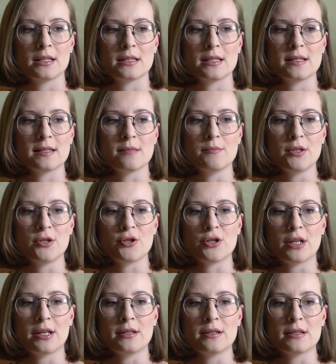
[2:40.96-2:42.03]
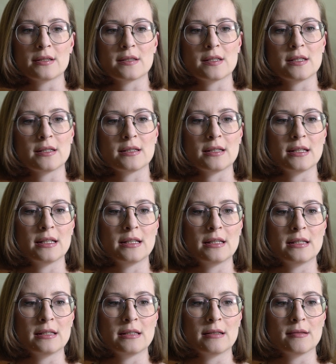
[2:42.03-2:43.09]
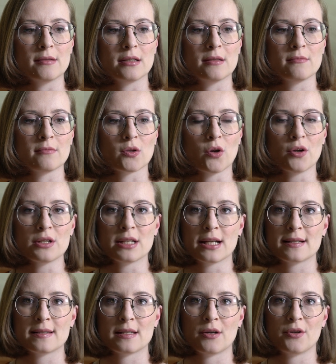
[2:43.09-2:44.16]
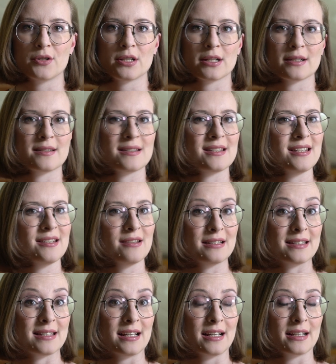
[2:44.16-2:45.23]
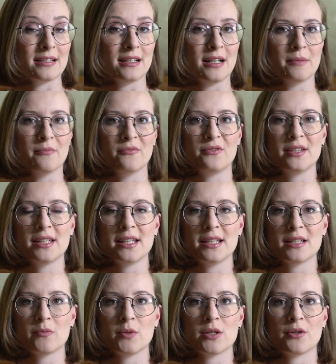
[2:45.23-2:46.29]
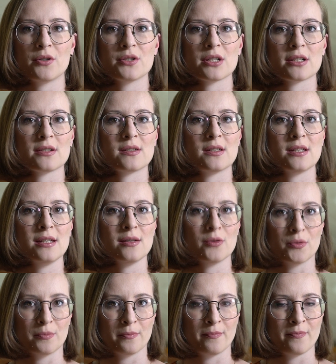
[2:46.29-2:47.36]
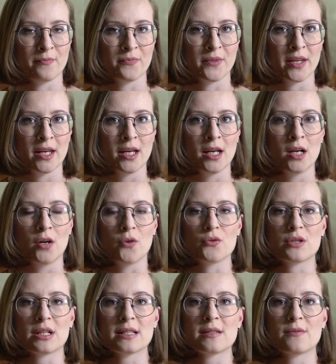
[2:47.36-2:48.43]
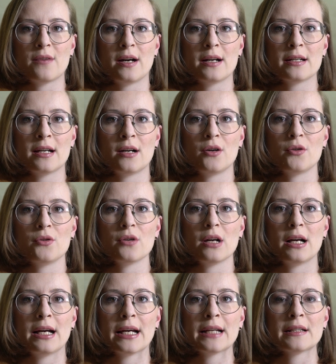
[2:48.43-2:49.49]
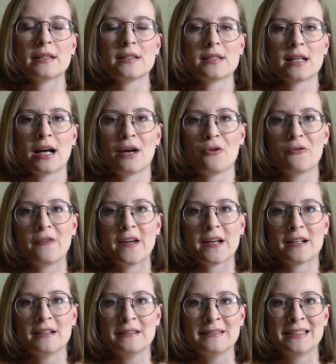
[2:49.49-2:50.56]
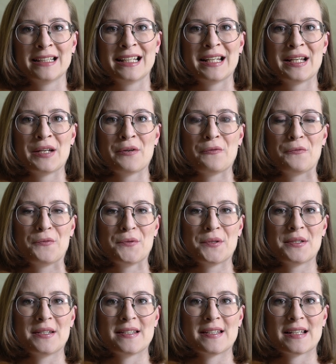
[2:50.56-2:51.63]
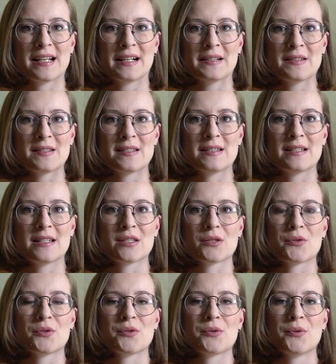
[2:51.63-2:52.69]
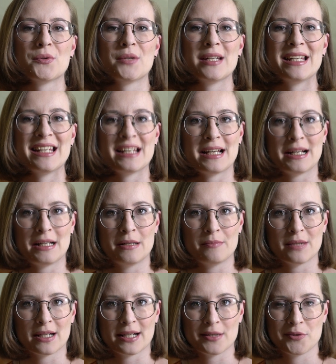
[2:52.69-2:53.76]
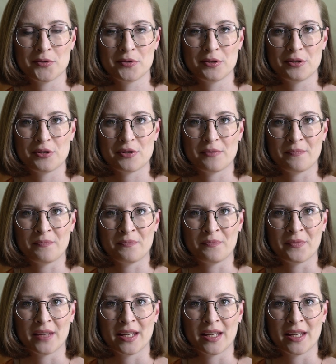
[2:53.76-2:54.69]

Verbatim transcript: diese Missstände sich in, im Kontext der Eucharistie gezeigt haben. Wie gehe ich mit der Eucharistie um? Und das war ja auch eigentlich der Aufhänger für diese ganzen Diskussionen innerhalb der katholischen